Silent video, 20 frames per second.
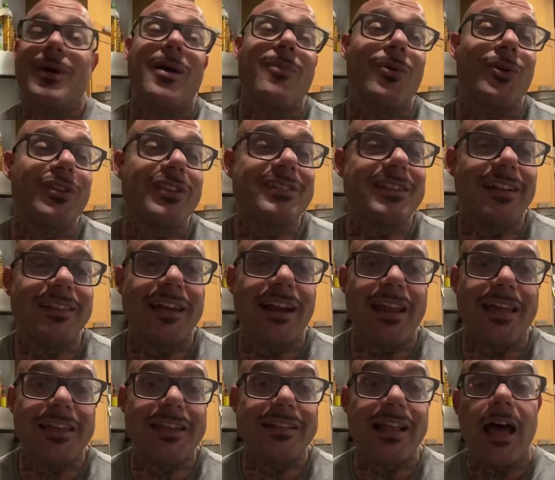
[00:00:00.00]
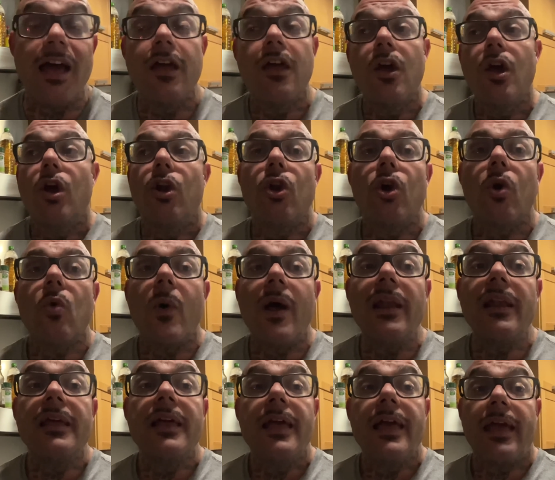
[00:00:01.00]
para poder saltar la dieta, lo
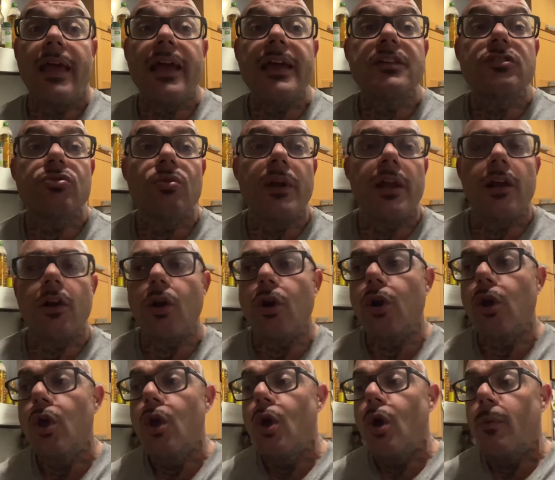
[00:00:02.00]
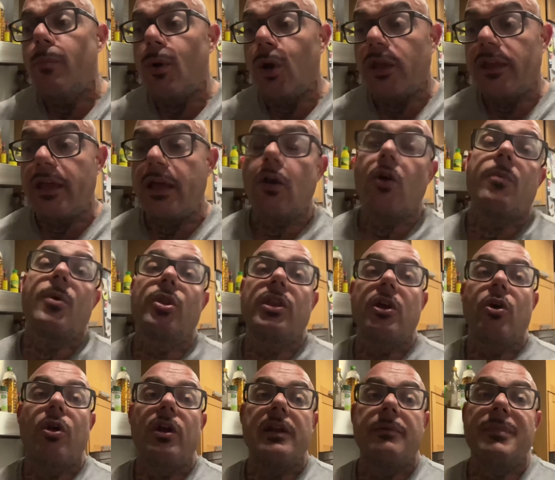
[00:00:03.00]
cual es un error. ¿Por qué, como
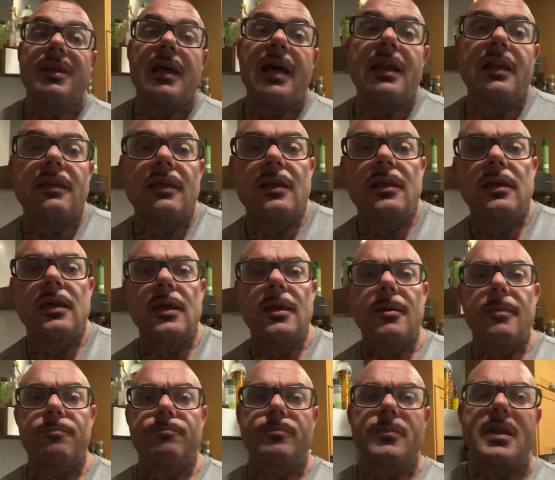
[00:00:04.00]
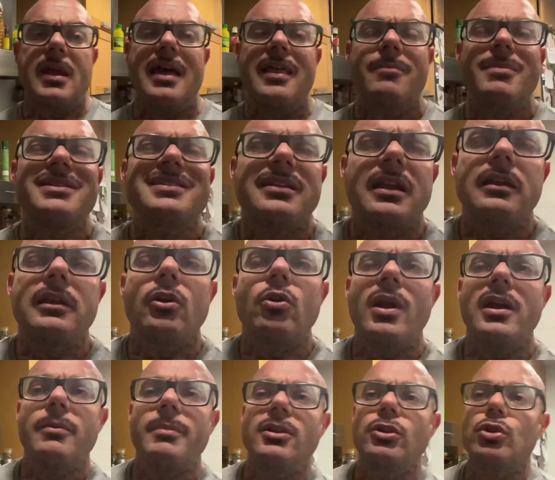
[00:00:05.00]
digo, eh, además
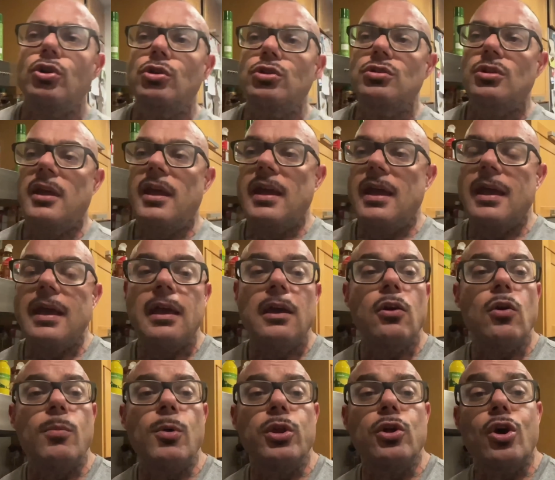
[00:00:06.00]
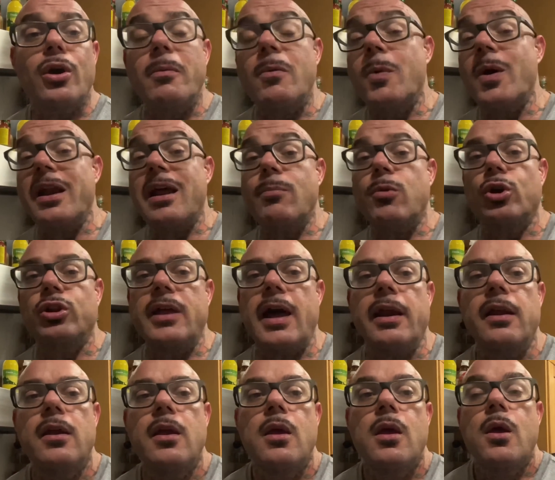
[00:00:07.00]
elijo alimentos, eh, como digo, que me puedan
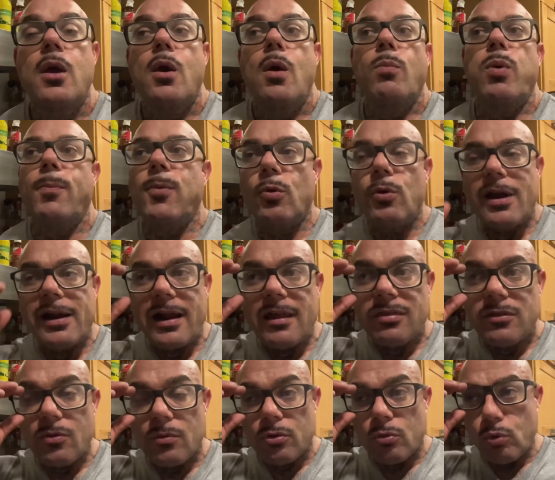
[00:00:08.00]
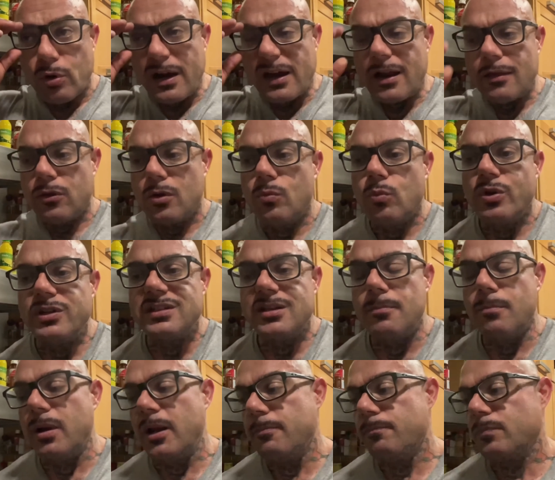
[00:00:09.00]
aportar? Pues por una razón, una razón muy
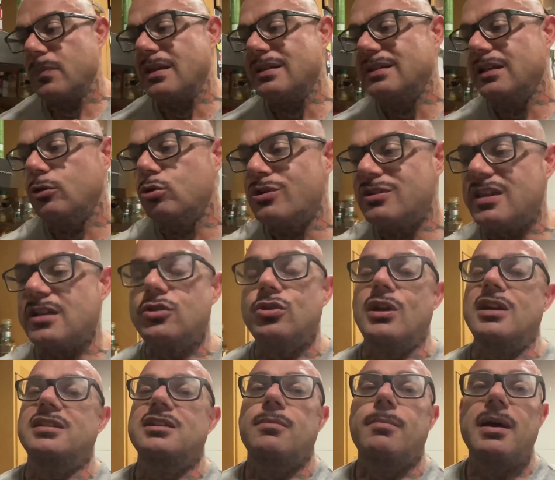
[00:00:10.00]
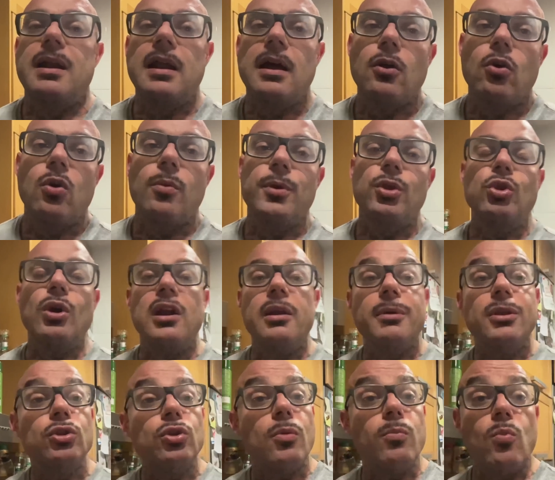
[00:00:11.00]
simple. Si tú estás toda la semana comiendo
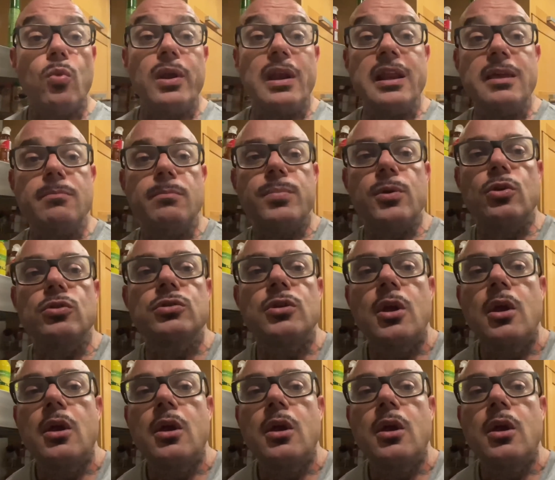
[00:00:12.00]
alimentos muy limpios,